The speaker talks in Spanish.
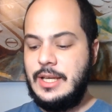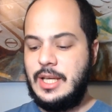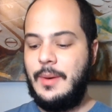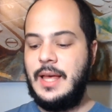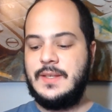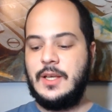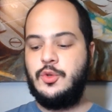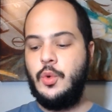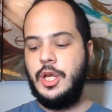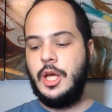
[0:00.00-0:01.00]
llamada
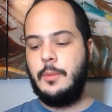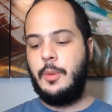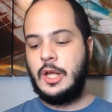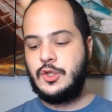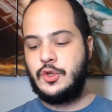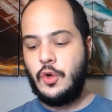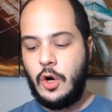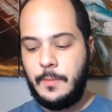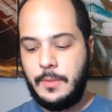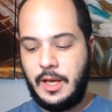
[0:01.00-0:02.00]
Saturnian
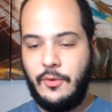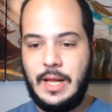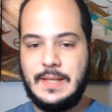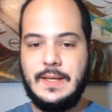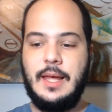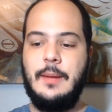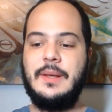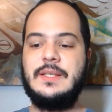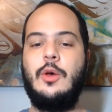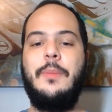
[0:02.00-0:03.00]
Bloodstorm, que fue lanzada el
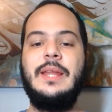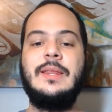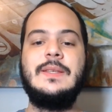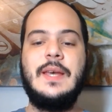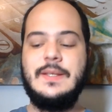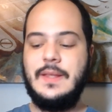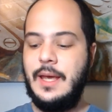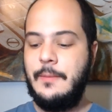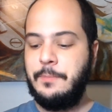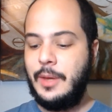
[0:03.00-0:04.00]
pasado 26
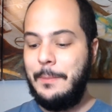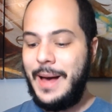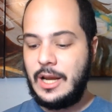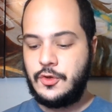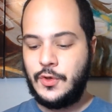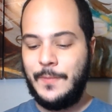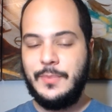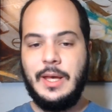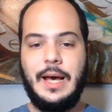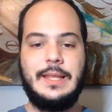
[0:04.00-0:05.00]
de marzo
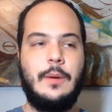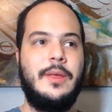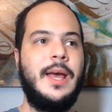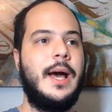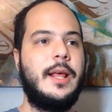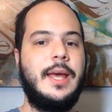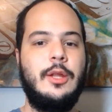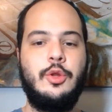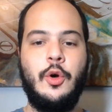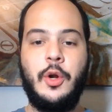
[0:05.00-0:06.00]
a través de
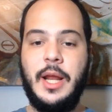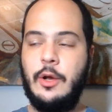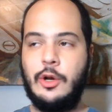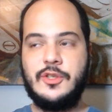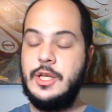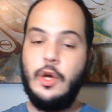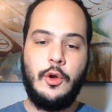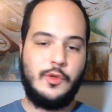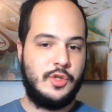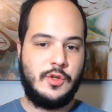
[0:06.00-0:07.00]
Argento Records. Y no, no
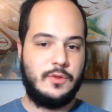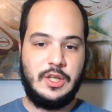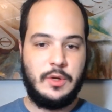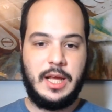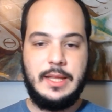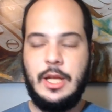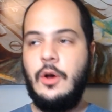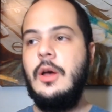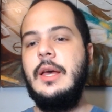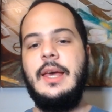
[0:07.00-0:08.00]
es un sello
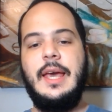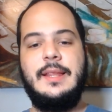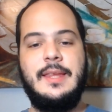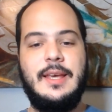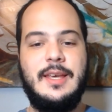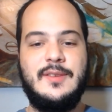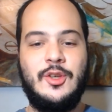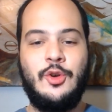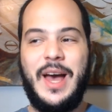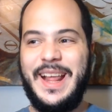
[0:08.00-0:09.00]
argentino, este
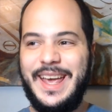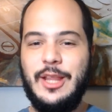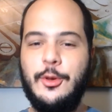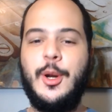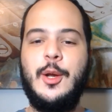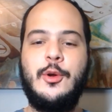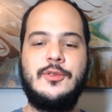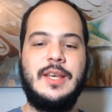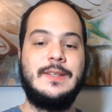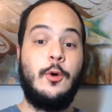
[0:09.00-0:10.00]
sello Argento Records
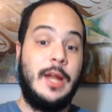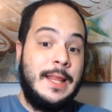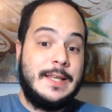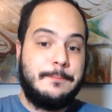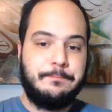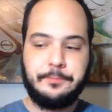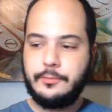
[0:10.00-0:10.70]
es holandés,